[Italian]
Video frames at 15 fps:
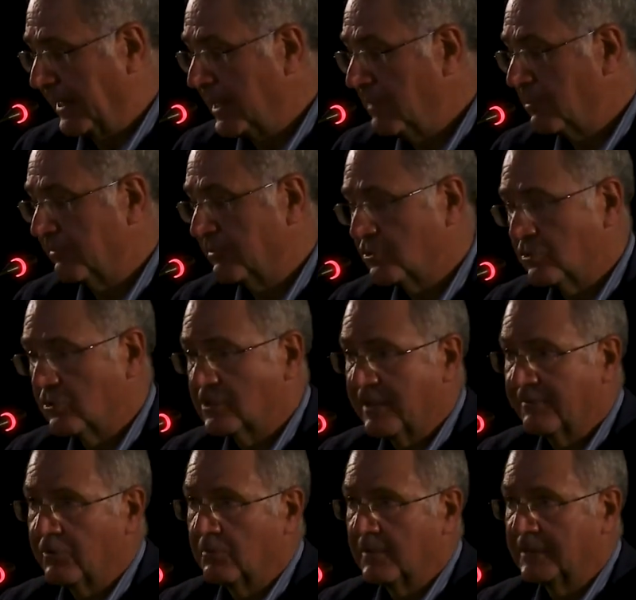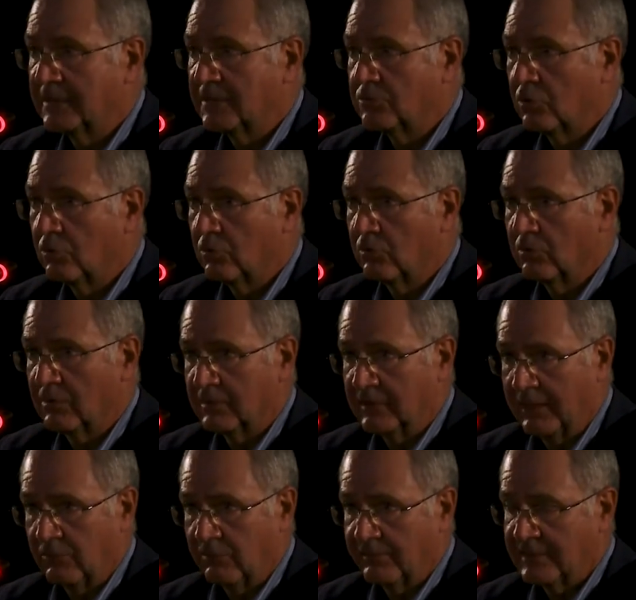il professor Stefano Battiston
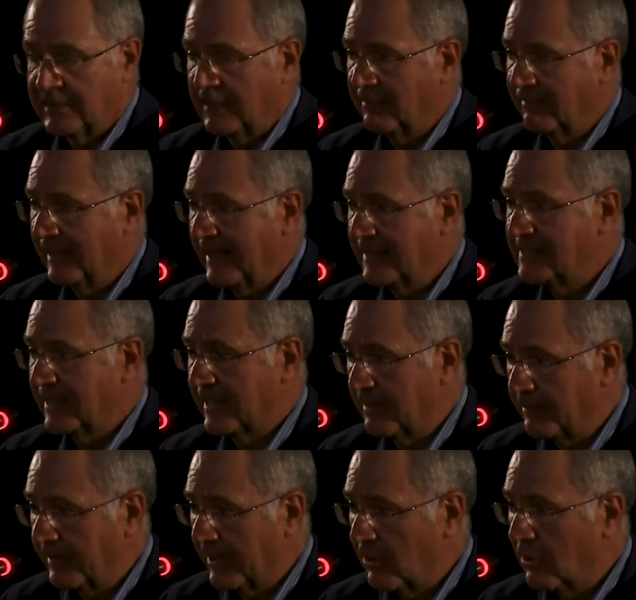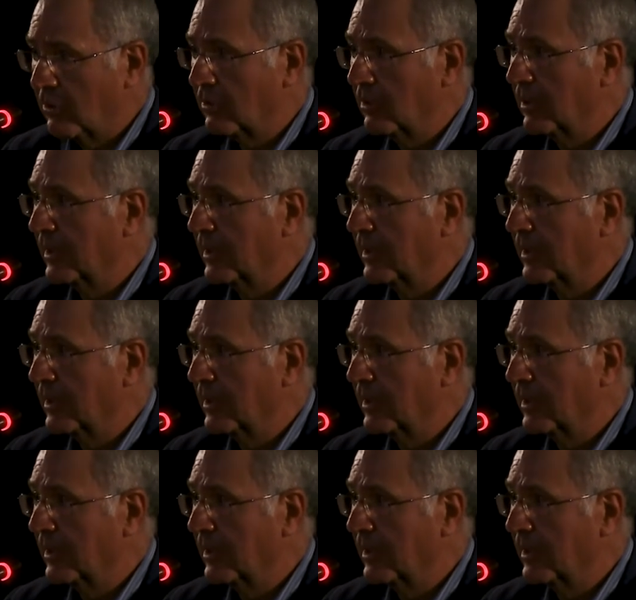dell'Università di Venezia, che però